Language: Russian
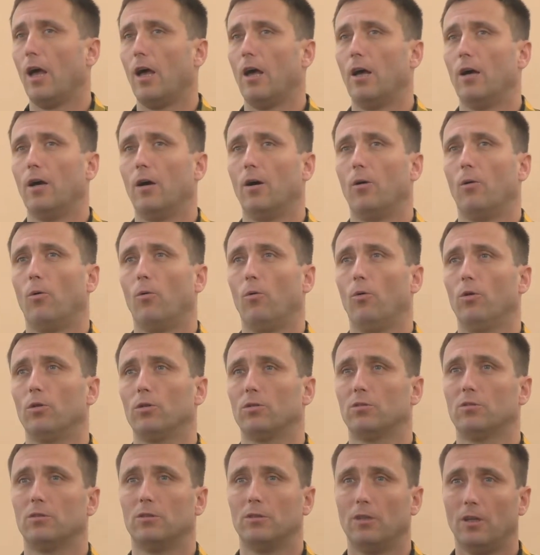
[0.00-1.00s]

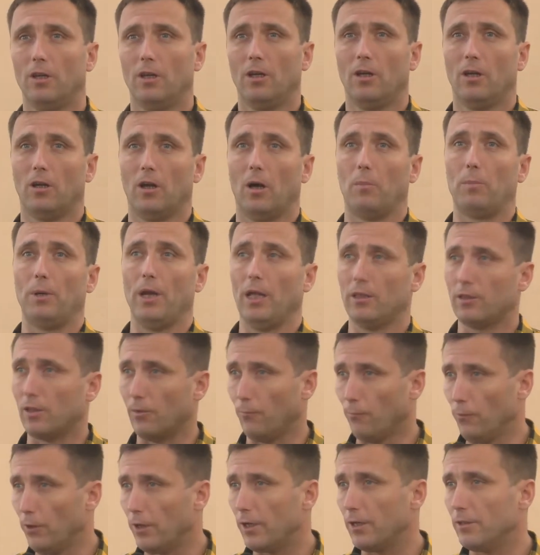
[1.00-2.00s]
Он
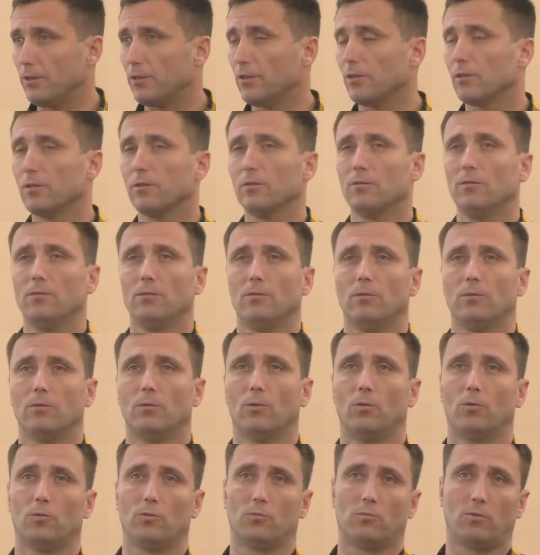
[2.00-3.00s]
опрятно выглядел,
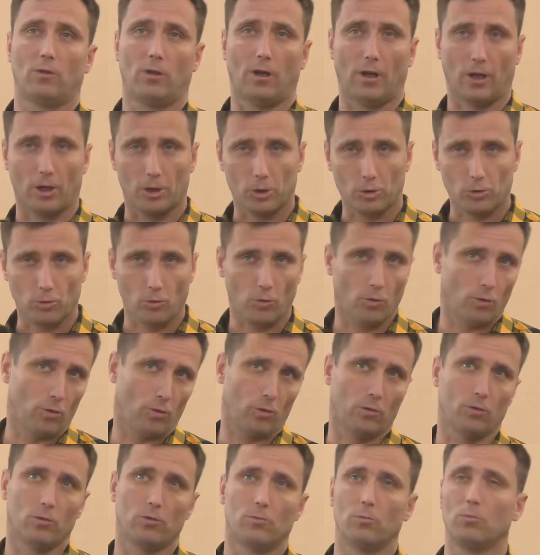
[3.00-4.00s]
он
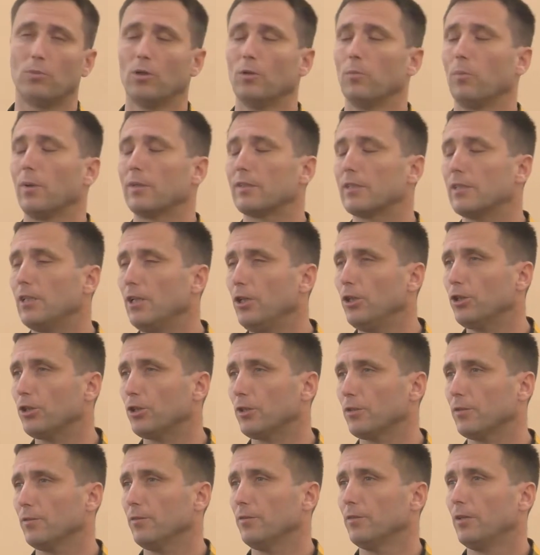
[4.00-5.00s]
хорошо был
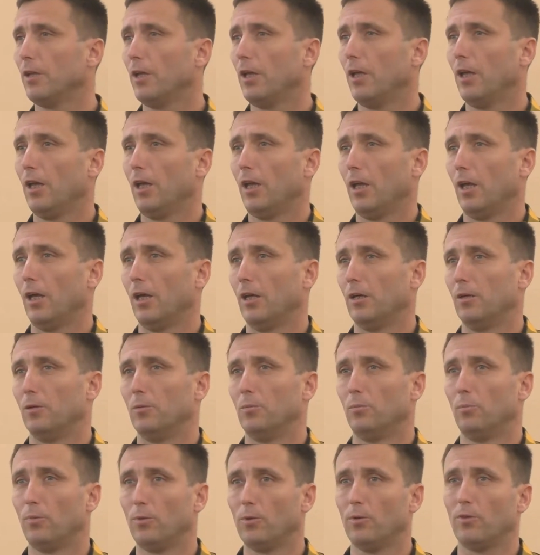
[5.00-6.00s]
подстрижен,
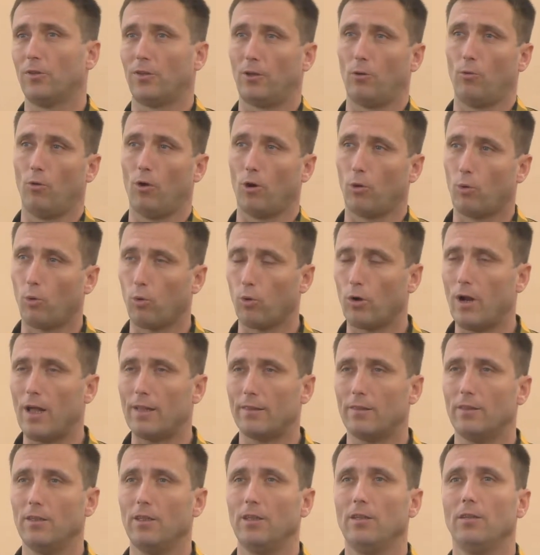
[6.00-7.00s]
был такой
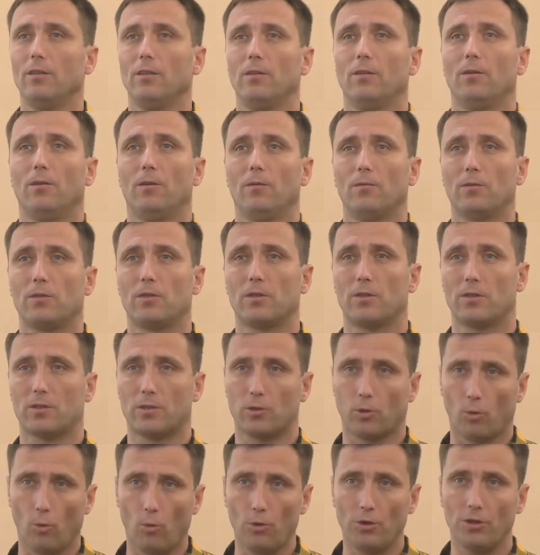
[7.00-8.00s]
аккуратный,
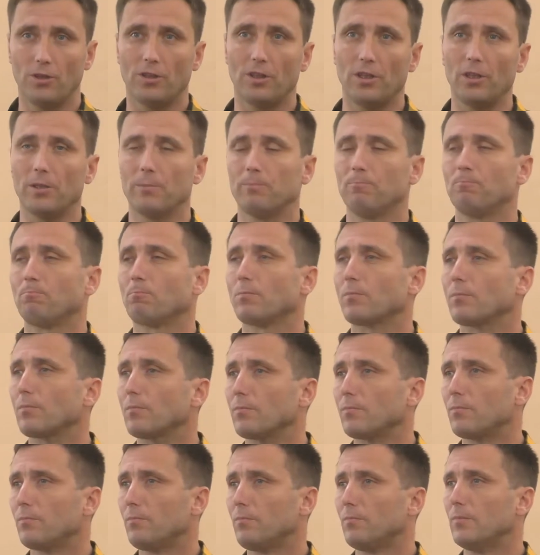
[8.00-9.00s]
стройный.
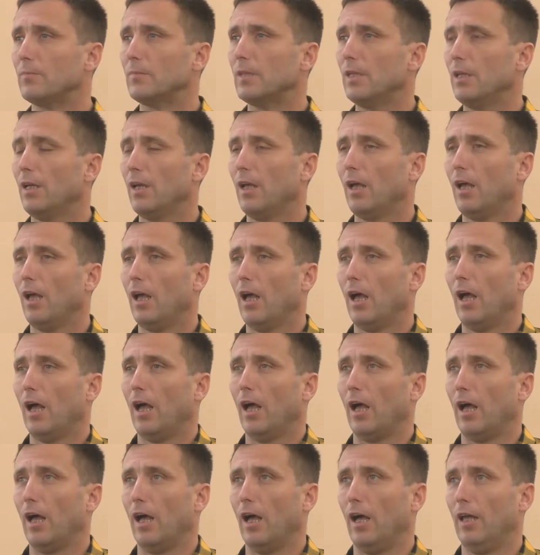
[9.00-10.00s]

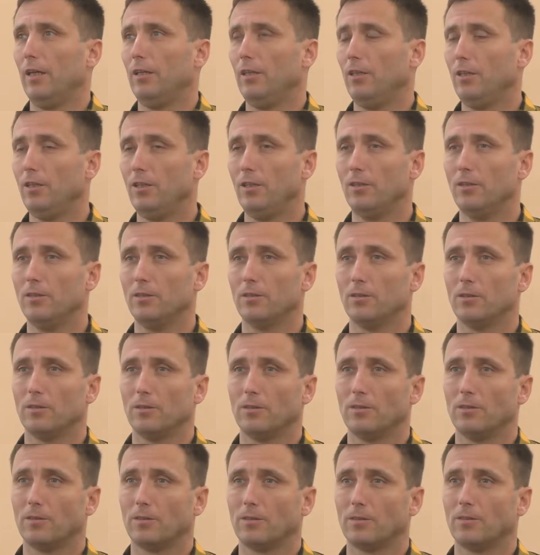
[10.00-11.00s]
Э, и
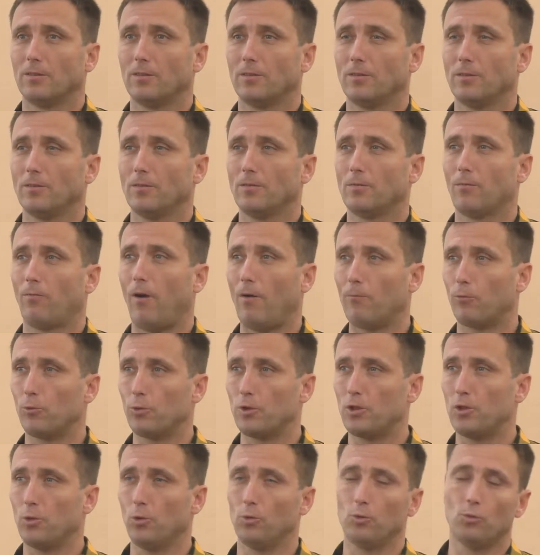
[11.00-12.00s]
в
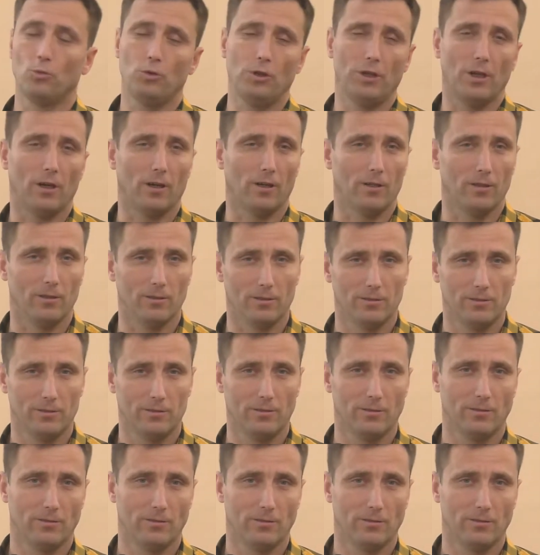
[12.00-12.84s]
августе он уехал.